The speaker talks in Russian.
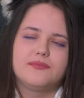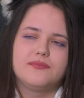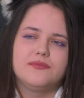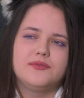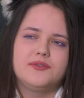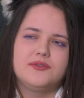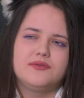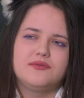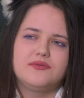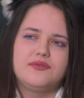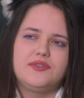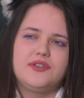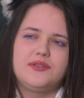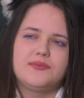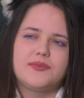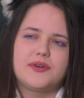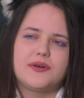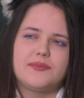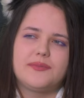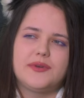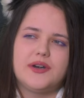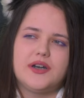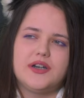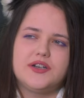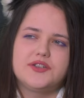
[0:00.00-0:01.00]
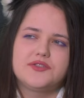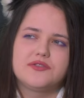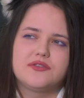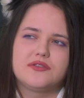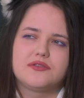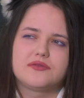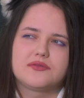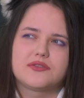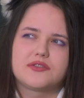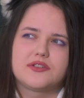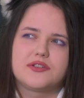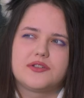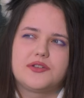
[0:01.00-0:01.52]
ну, не проплачивал,
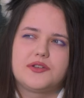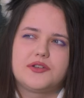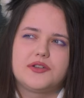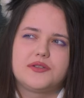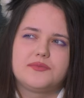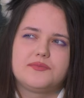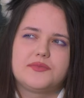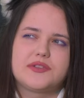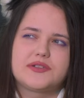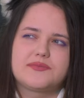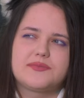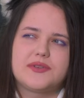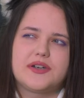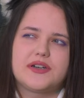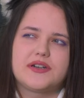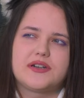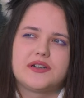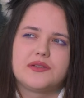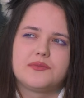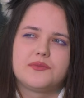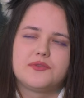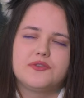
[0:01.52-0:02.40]
но бесплатные